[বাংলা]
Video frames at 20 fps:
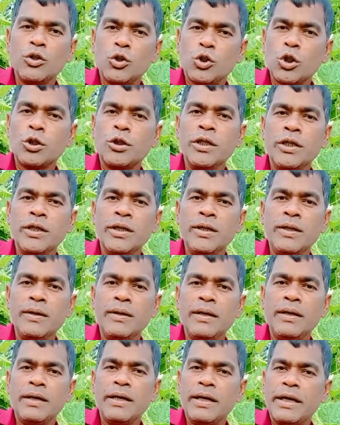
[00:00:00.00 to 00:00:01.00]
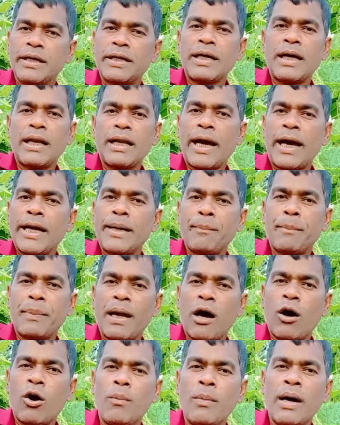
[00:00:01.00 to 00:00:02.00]
যদি এটা লাইট
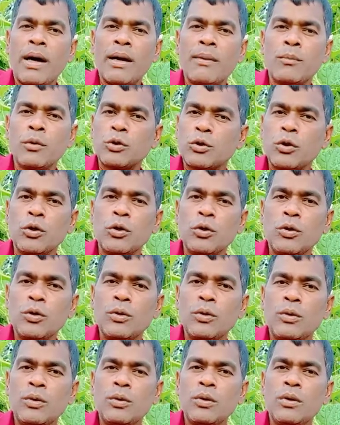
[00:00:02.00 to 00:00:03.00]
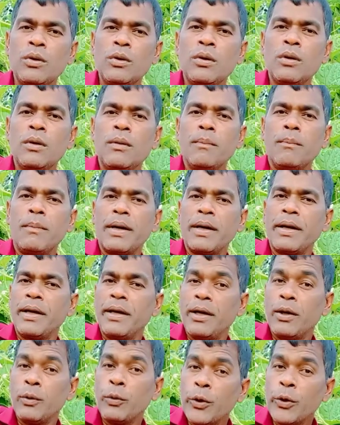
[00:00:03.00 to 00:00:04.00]
ব্রাহমার মতো মানে
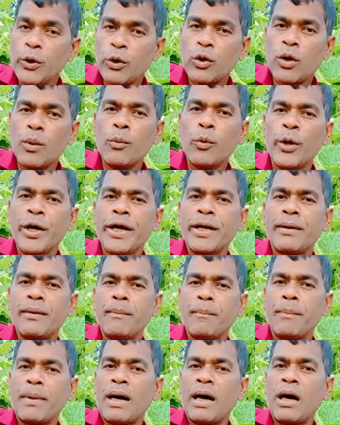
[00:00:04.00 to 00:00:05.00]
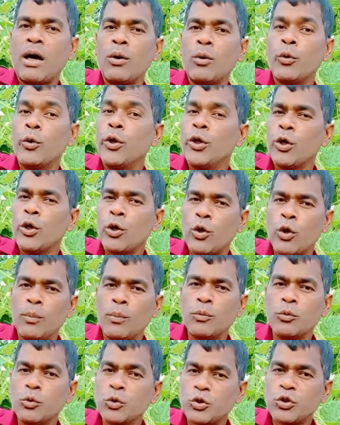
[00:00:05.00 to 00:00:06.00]
ওই রকম ওয়েট বা ওই রকম
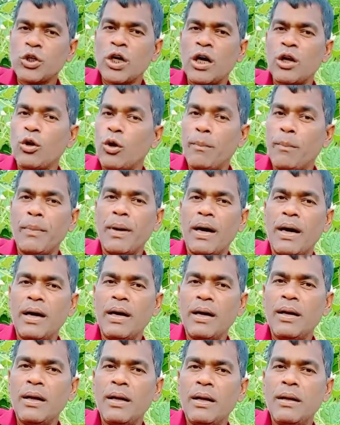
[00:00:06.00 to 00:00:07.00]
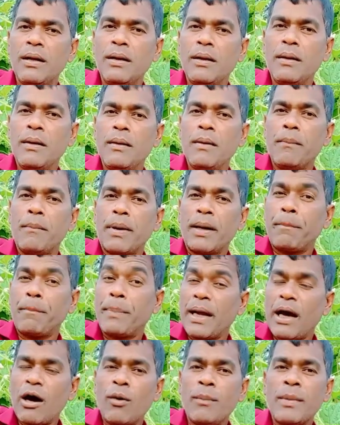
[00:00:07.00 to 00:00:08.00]
উঁচা লম্বা মানে
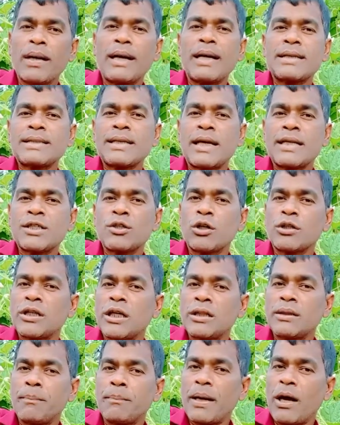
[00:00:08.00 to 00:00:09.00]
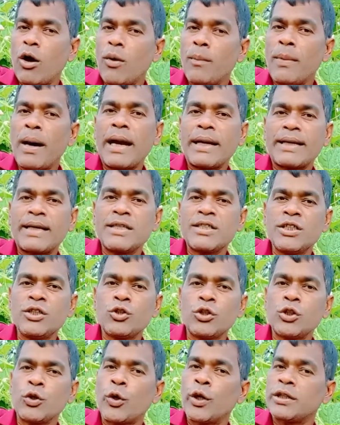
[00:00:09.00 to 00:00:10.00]
ব্রাহমার কাছাকাছি অর্থাৎ ব্রাহমা আট কেজি
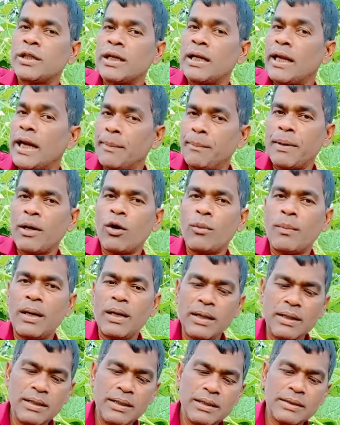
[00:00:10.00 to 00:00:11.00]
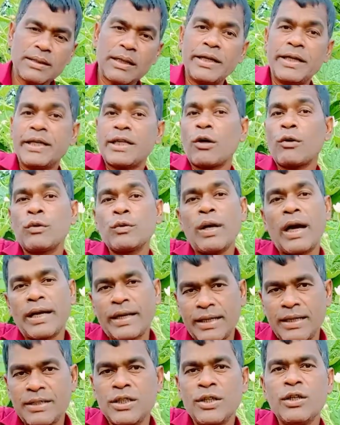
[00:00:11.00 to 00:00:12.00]
যদি হয়ে থাকে লাইট ব্রাহমা তাহলে এটাও কিন্তু আট
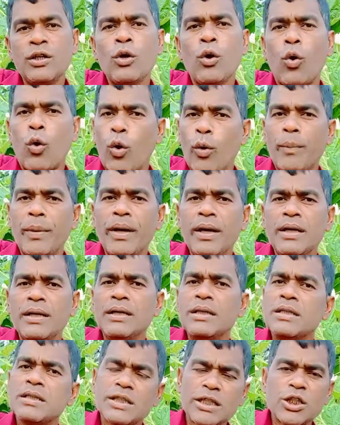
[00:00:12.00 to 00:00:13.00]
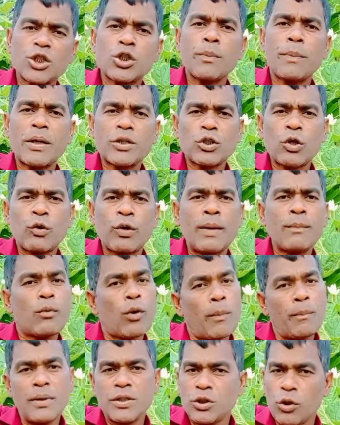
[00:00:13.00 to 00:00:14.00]
কেজির হবে চারশো পাঁচশো গ্রাম
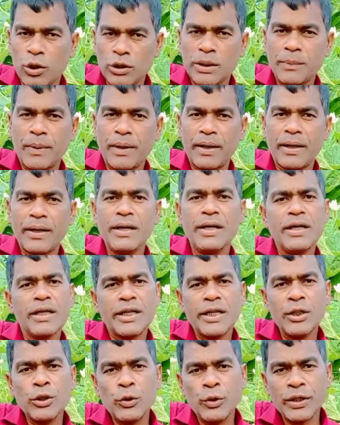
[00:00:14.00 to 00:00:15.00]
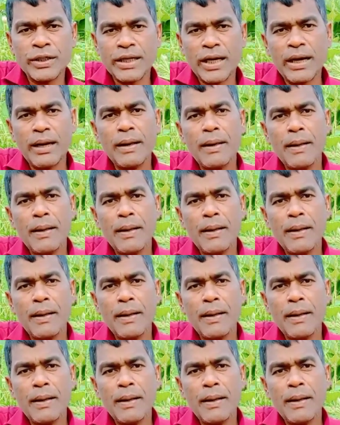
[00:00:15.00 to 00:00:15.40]
কম বেশি হতে পারে কিন্তু এটা